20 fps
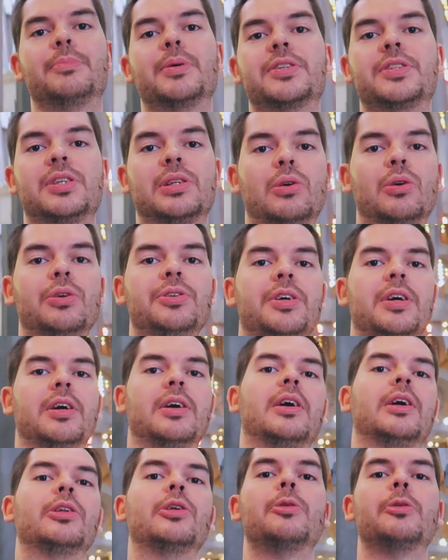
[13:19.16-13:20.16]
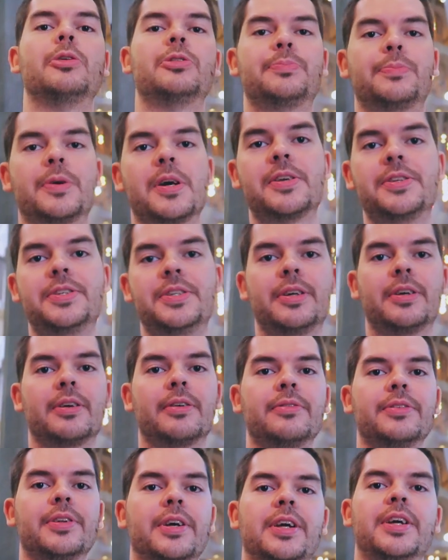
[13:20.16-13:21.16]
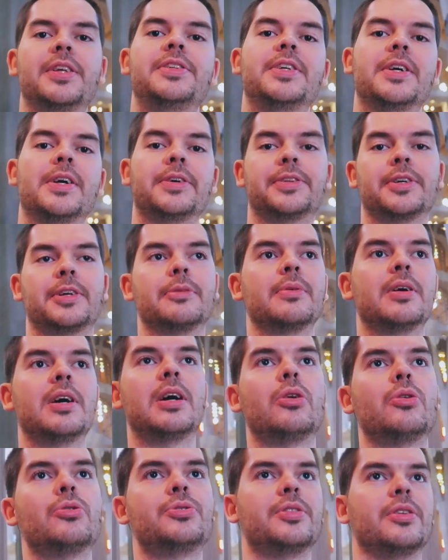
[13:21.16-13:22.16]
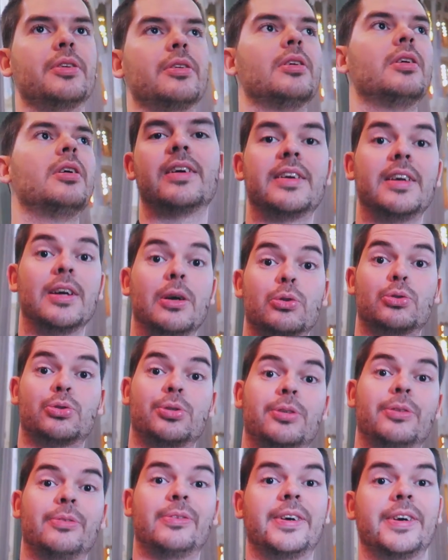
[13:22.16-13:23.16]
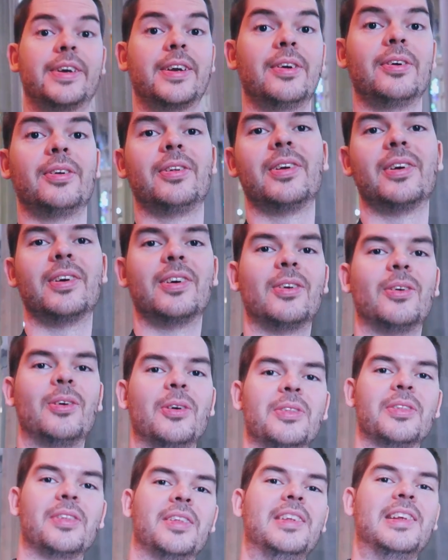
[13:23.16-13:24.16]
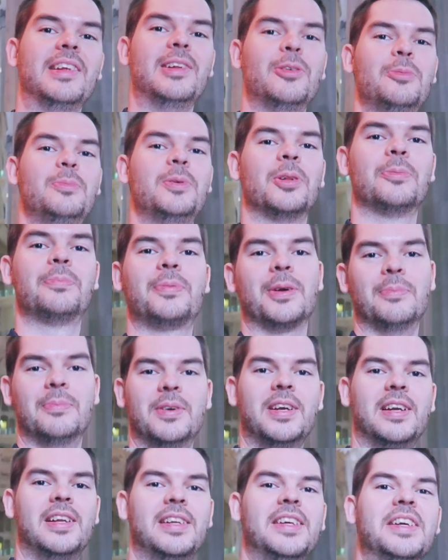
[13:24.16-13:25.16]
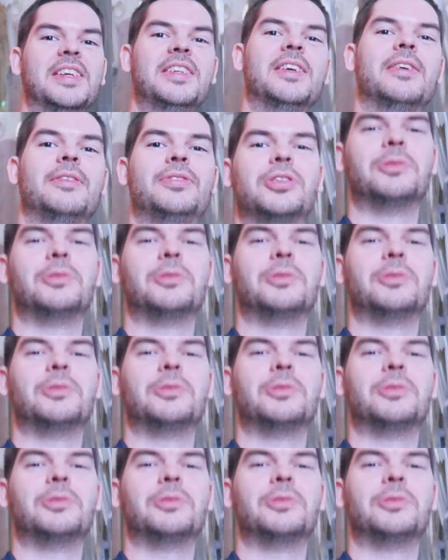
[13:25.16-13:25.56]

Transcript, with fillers: в Барселоне, оно спроектировано архитектором Гауди. Как я уже говорил, он не любил прямые линии,